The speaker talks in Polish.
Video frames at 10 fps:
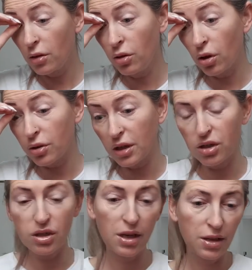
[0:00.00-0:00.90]
No,
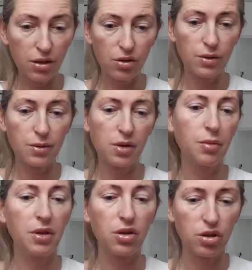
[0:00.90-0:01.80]
także ja naniosłam
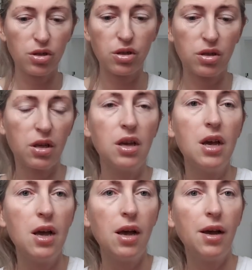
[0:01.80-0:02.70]
sobie troszeczkę tej,
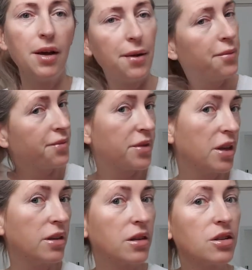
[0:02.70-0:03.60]

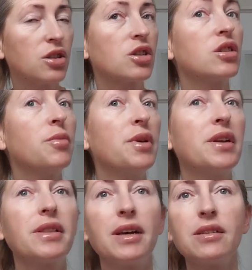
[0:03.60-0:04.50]
tej, troszeczkę tej
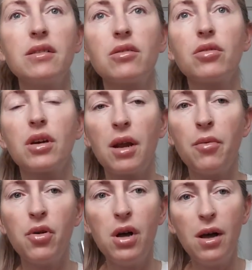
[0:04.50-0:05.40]
pielęgnacji, tego
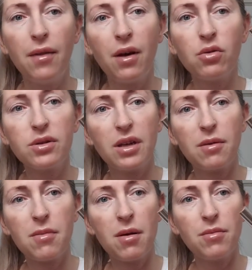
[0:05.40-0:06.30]
kremu. Na
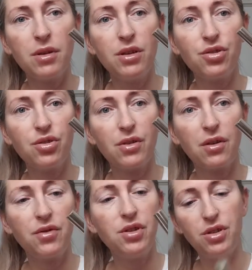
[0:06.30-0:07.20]
ustach mam jeszcze,
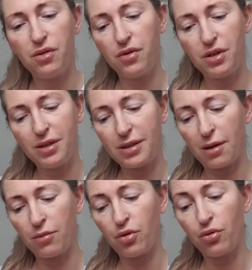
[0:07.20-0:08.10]
jak widzicie,
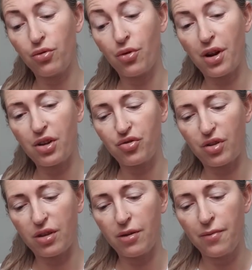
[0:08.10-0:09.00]
wyciskam do, do
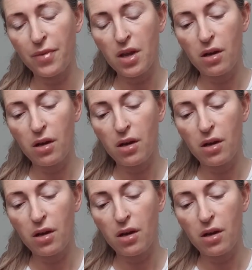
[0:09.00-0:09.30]
reszty